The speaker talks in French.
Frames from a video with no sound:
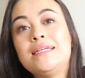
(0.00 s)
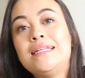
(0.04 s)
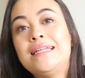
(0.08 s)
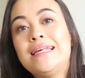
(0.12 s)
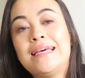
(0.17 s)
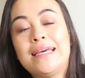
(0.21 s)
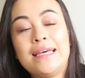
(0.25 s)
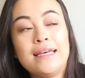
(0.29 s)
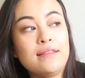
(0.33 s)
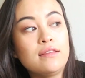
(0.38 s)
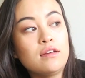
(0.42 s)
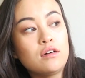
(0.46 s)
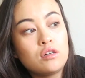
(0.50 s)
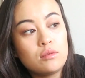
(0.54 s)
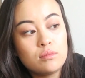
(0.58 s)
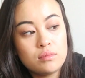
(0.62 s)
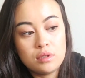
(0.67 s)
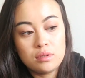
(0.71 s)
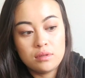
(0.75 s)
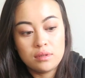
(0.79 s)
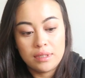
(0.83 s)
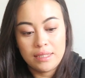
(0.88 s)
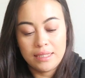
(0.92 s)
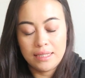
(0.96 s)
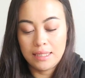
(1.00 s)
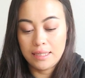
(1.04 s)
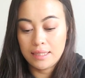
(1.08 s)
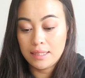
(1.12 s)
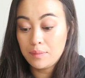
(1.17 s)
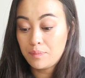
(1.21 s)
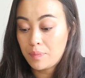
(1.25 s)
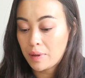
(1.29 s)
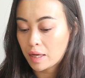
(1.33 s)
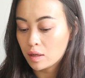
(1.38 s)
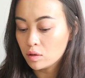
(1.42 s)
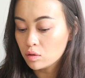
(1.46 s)
Il est énorme. Il
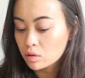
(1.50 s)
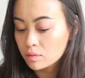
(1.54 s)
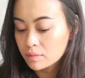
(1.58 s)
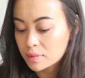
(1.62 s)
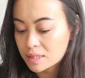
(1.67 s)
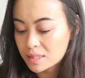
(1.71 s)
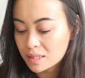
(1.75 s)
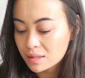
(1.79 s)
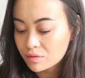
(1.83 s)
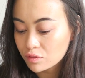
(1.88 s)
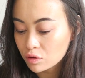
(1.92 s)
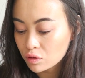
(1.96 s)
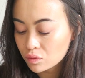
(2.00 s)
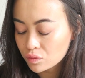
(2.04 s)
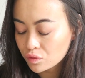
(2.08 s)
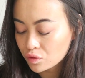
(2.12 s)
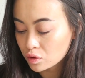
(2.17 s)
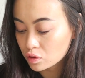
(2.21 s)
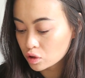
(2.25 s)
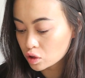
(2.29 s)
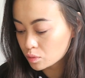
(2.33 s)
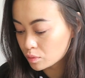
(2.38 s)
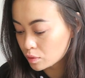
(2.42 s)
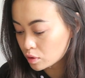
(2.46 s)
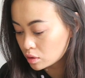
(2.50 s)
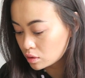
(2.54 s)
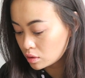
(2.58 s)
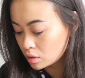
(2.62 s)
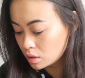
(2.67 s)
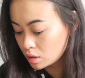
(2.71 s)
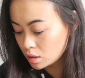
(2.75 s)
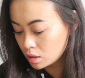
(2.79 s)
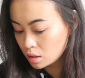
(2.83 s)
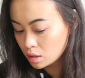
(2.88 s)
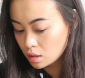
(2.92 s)
est hyper lourd, mais ça, franchement,